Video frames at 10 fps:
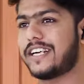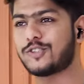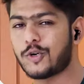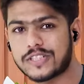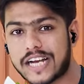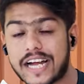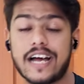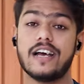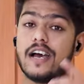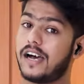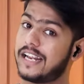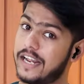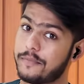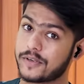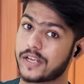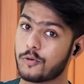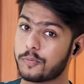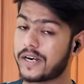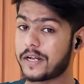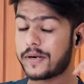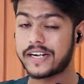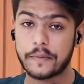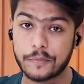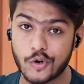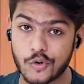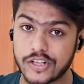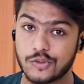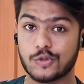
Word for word: नेक्स्ट हो जाएगा लेफ्ट के ऊपर डबल टैप करोगे